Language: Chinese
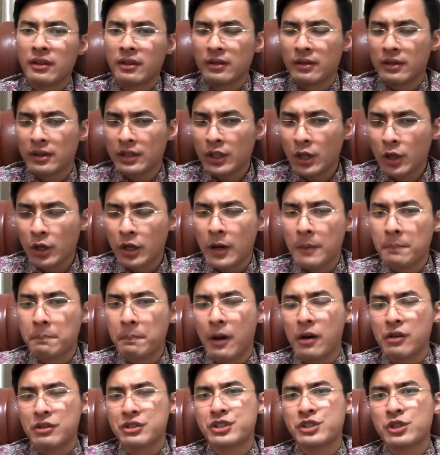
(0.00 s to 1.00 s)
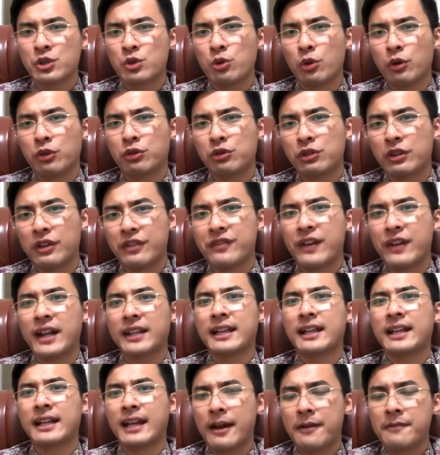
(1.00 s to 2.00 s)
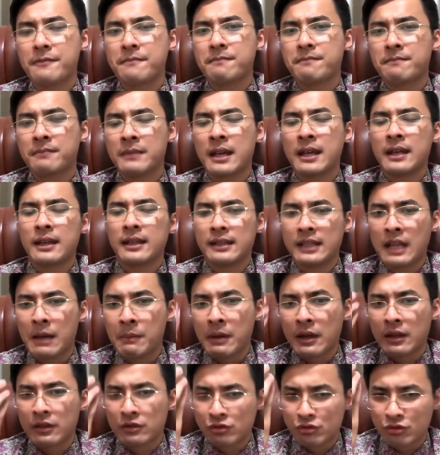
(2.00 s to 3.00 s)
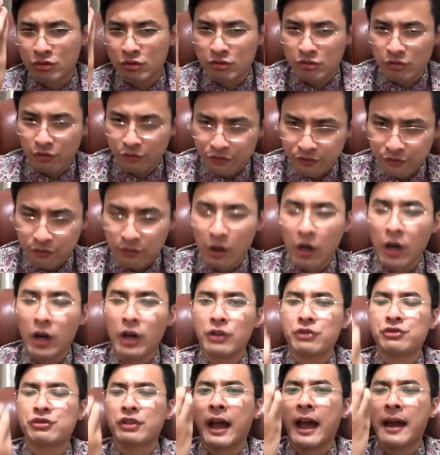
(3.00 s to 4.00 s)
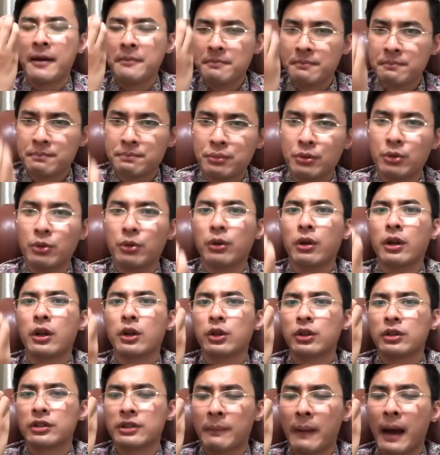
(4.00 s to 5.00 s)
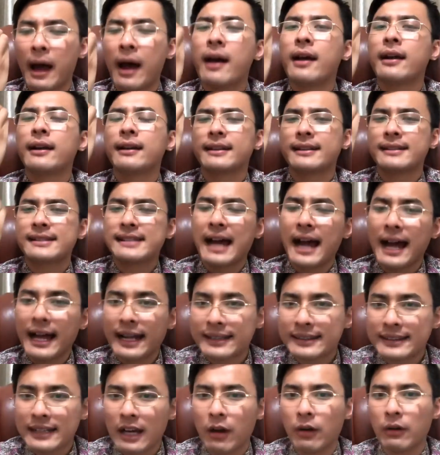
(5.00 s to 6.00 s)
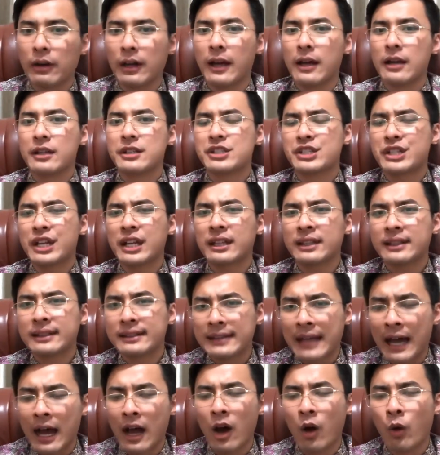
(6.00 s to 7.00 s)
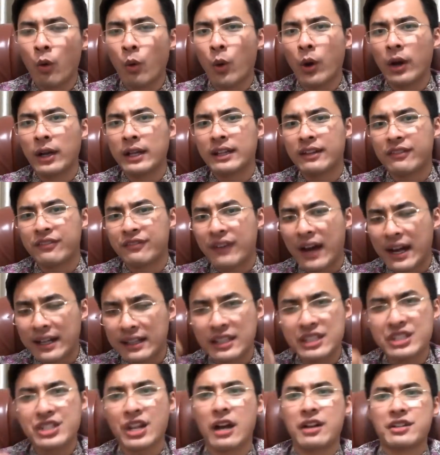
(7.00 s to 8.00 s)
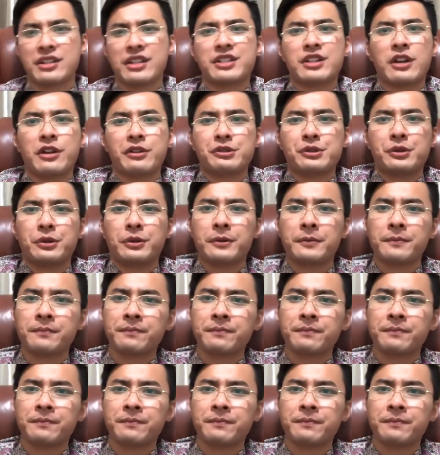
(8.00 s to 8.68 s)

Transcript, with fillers: 又要保持过去的发电量，那么负荷全部什么加到了新达火力发电厂身上去，